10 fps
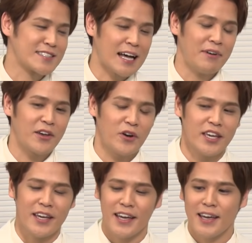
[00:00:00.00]
さまよ
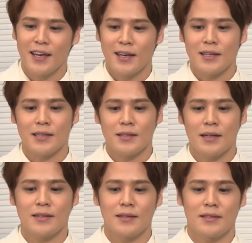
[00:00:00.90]
い
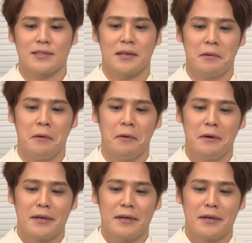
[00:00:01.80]
だったんですけど